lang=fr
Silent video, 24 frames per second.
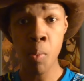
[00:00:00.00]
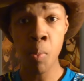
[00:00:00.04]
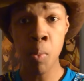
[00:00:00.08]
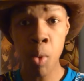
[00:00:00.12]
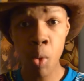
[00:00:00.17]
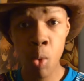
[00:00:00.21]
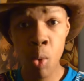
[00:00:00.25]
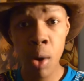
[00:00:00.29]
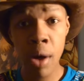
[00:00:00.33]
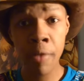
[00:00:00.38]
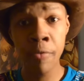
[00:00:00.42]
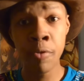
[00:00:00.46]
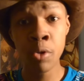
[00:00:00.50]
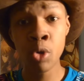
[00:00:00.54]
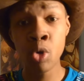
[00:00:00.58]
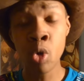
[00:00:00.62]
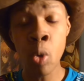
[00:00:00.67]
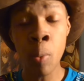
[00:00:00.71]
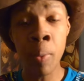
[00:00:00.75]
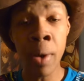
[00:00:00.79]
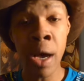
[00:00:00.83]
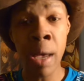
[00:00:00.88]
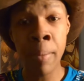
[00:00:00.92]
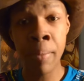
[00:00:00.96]
Pourquoi vous ne
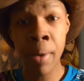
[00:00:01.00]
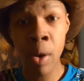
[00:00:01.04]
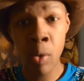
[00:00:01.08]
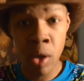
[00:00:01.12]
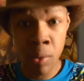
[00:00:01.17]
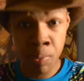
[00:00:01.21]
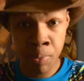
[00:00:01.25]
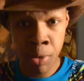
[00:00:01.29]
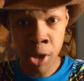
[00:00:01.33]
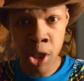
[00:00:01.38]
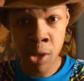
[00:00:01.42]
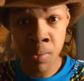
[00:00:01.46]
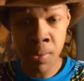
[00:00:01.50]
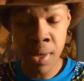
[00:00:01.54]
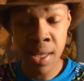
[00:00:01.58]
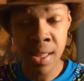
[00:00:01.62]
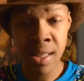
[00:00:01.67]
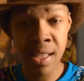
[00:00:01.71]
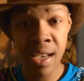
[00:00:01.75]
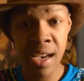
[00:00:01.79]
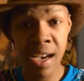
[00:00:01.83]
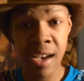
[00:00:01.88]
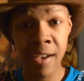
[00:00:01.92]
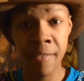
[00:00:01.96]
comparez pas One Punch
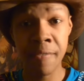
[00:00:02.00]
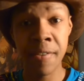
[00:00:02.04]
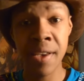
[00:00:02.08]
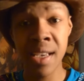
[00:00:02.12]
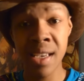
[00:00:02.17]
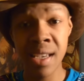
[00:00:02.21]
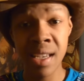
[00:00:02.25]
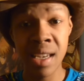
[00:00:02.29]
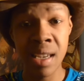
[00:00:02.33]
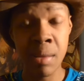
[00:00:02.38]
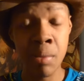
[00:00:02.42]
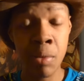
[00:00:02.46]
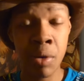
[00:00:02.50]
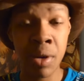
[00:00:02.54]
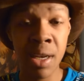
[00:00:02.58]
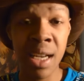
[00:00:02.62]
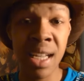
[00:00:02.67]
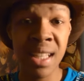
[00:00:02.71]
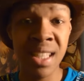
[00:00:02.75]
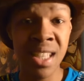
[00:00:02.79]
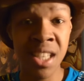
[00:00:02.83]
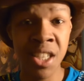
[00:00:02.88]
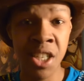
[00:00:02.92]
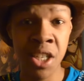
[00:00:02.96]
Man avec les
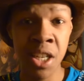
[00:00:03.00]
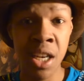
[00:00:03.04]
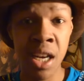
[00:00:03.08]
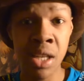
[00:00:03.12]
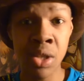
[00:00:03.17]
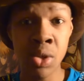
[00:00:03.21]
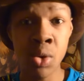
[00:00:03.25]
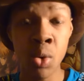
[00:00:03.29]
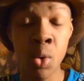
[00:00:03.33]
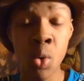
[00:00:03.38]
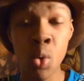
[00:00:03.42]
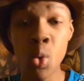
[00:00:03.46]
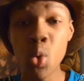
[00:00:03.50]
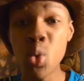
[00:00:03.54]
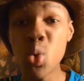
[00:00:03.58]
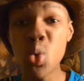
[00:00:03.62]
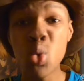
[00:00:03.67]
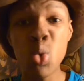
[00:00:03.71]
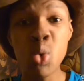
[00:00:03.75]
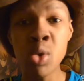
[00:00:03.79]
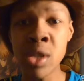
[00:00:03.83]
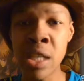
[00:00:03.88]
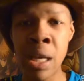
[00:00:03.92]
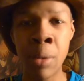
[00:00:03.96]
mangas de sa génération ou
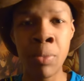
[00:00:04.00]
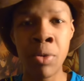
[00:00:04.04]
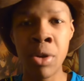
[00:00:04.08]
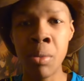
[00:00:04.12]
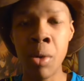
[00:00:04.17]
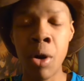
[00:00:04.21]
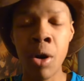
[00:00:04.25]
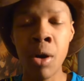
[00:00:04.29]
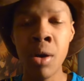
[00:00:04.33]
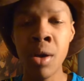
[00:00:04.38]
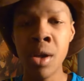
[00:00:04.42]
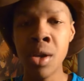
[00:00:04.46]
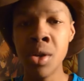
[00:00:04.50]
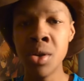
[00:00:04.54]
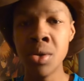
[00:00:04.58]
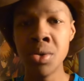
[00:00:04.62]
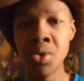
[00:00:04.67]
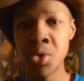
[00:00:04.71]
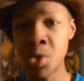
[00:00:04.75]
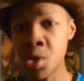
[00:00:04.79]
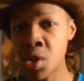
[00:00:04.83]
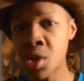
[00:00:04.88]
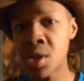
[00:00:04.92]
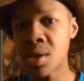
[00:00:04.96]
tout simplement
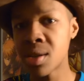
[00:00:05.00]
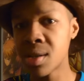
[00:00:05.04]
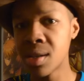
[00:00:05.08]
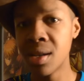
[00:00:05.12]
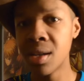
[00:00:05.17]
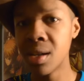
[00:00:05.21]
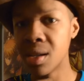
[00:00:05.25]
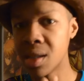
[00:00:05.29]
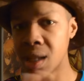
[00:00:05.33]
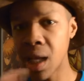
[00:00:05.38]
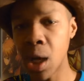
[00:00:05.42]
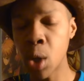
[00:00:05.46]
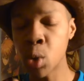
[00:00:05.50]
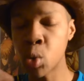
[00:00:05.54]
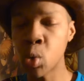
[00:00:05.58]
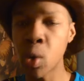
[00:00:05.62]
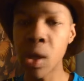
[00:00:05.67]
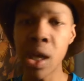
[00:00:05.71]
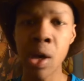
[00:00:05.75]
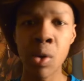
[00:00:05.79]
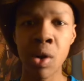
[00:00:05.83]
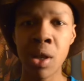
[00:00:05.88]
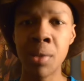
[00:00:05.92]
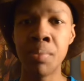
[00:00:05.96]
juste Naruto
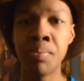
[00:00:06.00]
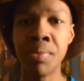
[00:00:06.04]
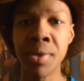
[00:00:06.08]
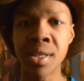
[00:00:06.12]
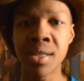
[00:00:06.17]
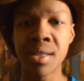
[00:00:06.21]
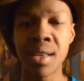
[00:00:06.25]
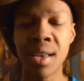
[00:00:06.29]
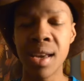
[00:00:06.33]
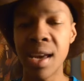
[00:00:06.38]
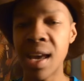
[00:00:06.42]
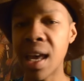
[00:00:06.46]
et One Piece.